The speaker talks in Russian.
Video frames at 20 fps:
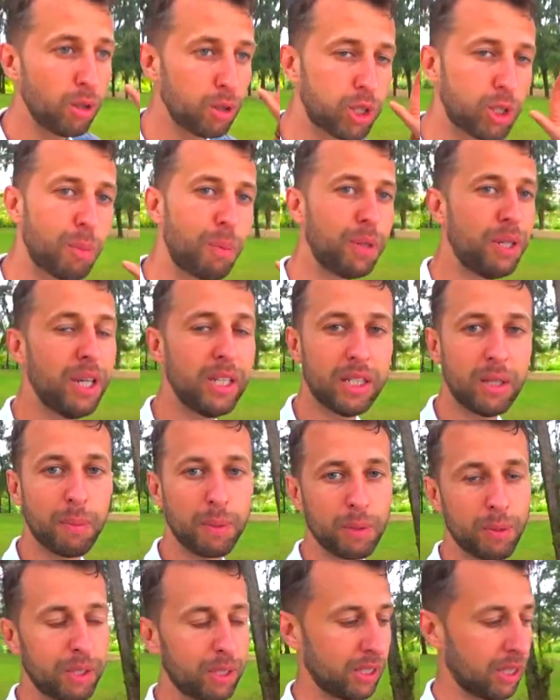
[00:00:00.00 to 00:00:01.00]
лучше приедьте и
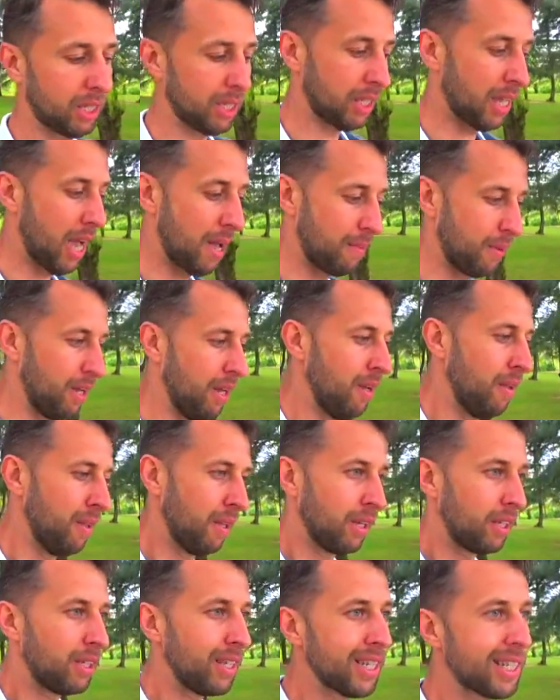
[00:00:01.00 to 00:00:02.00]
посмотрите сами.
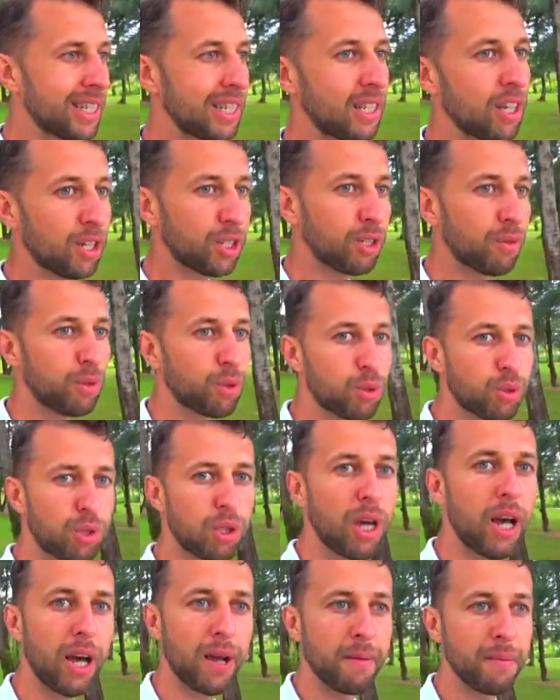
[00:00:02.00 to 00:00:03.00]
Если даже вы
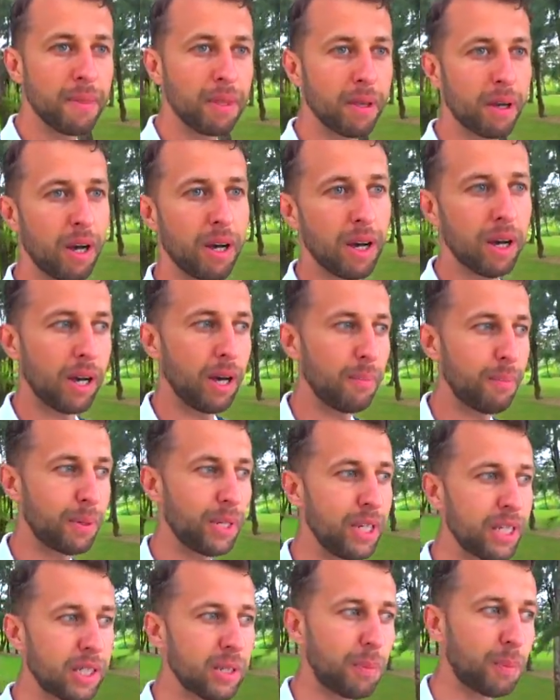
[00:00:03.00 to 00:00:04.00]
сюда э,
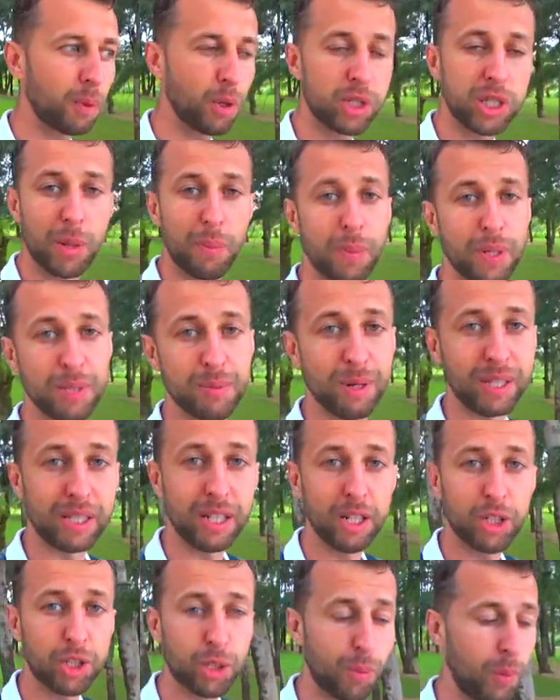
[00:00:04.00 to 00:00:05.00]
поедете просто
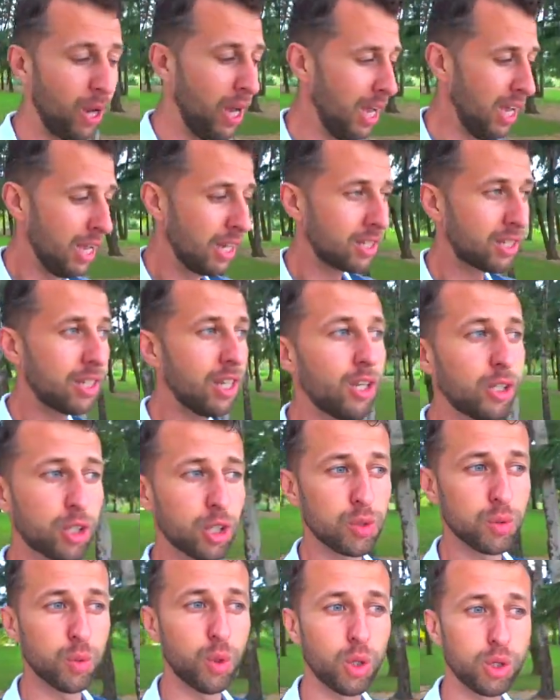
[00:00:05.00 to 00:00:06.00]
посмотреть, чтобы
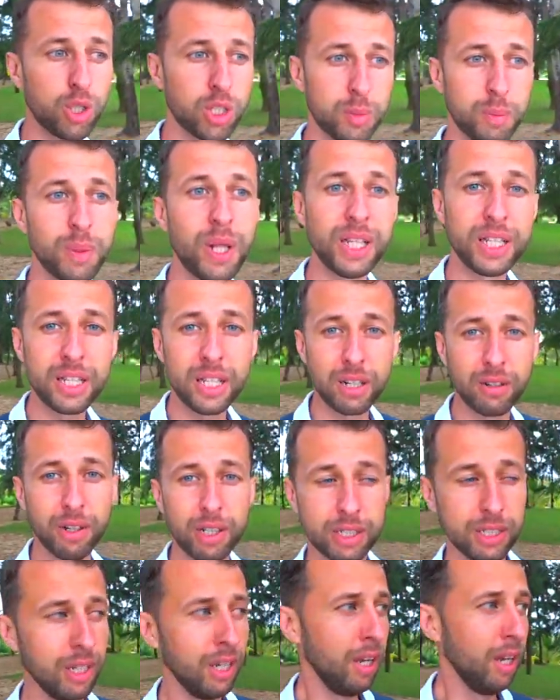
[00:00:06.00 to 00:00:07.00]
следующий свой отдых
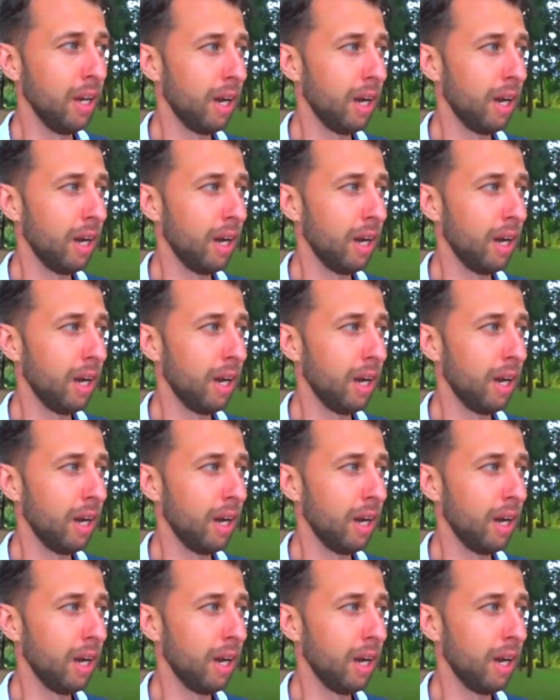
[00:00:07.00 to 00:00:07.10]
спланировать э,